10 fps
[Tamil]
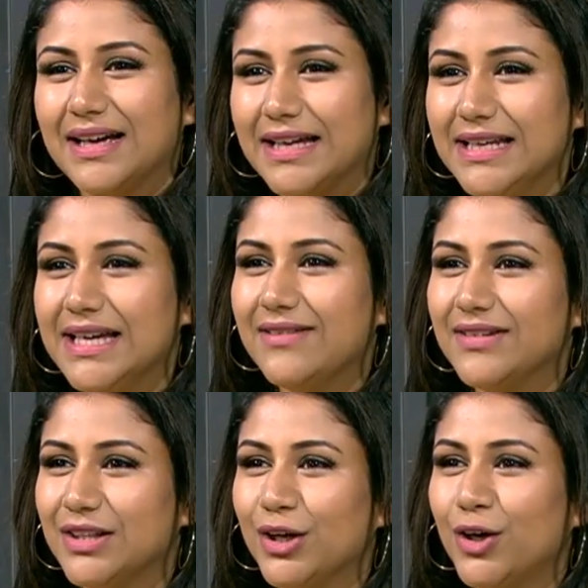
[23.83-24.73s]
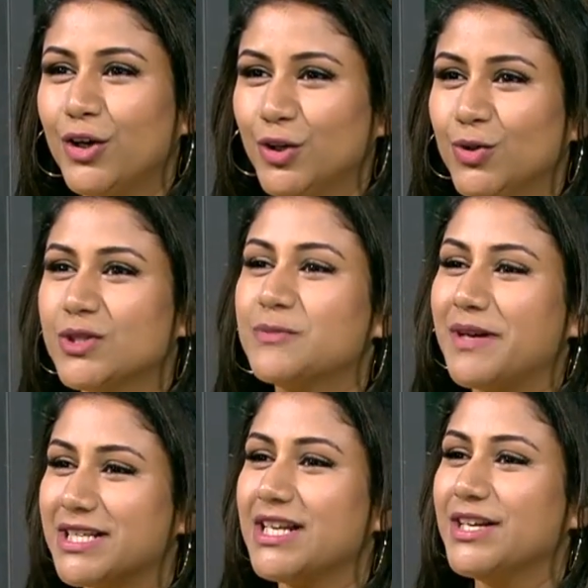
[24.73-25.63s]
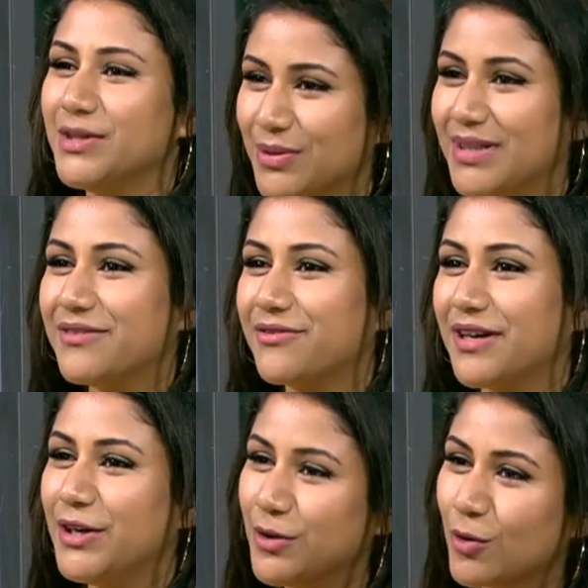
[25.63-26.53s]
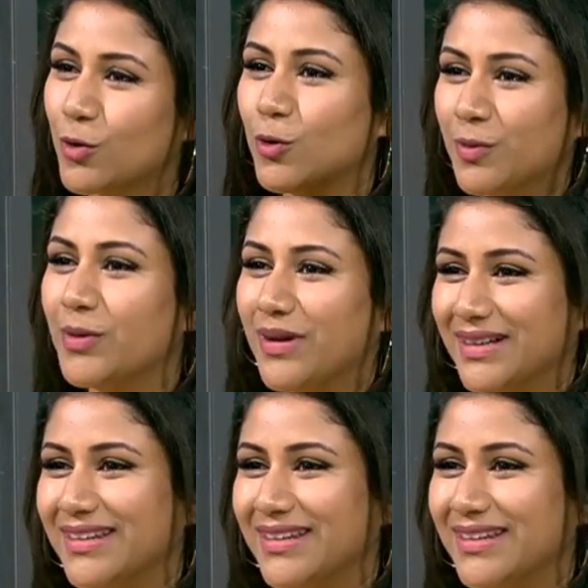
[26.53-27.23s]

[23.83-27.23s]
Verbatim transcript: இனியா வந்து இன்னும் ஸ்பெஷல் இன்னும் டிஃப்ரெண்ட் இன்னும் க்ரூம்டு ஒன்